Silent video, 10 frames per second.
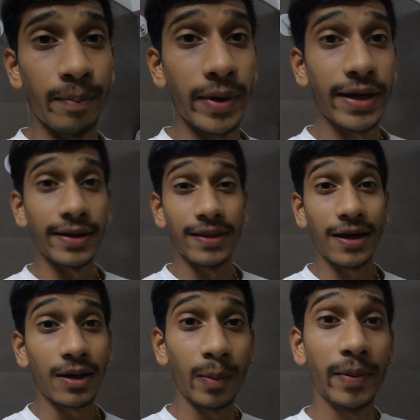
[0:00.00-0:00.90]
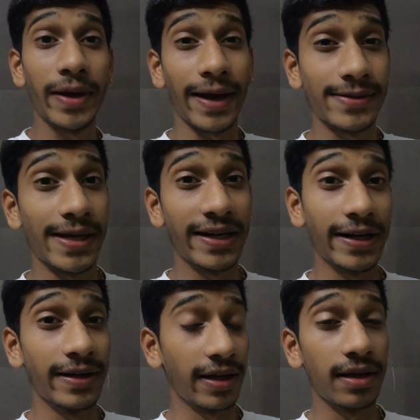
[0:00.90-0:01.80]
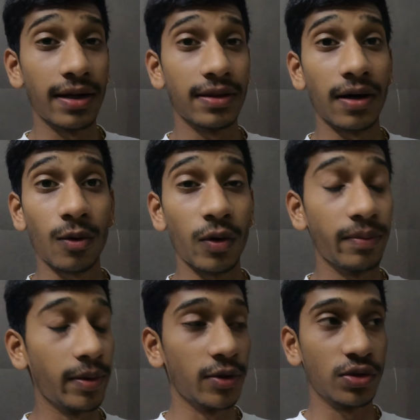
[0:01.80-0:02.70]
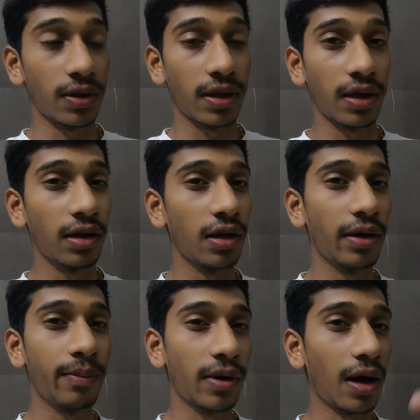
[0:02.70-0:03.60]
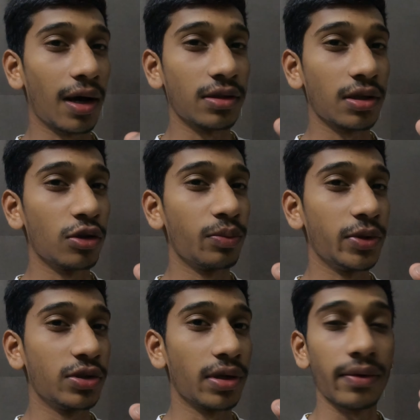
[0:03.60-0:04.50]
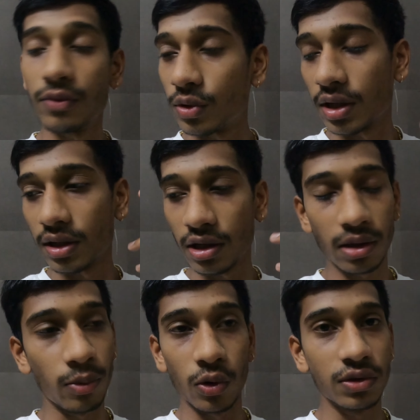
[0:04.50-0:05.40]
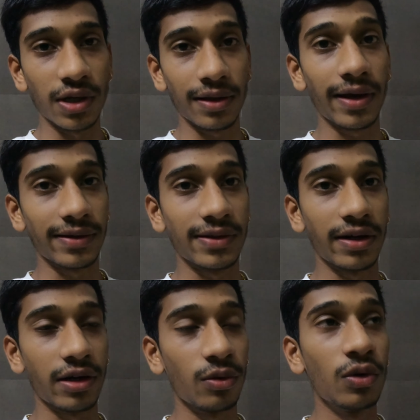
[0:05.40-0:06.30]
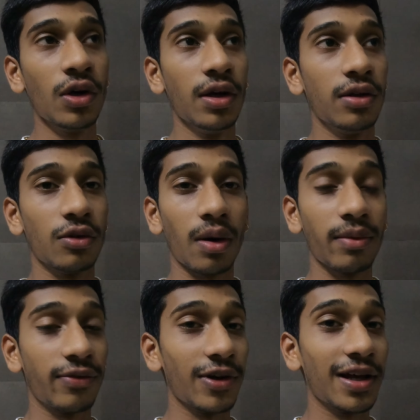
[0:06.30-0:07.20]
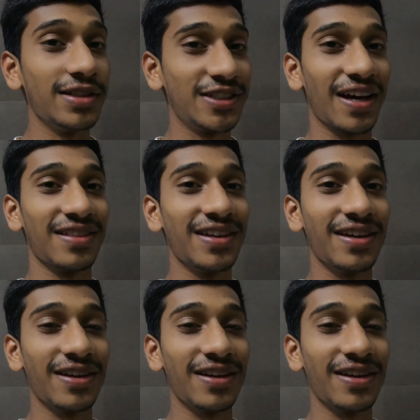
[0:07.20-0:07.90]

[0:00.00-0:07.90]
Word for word: मैं इतना कभी भी एक्साइटेड नहीं रहता कोई भी पिक्चर देखने के लिए पर आज का जो पिक्चर है वो देखने के लिए बहुत ज़्यादा एक्साइटेड हूँ तो अभी फ़िलहाल जाते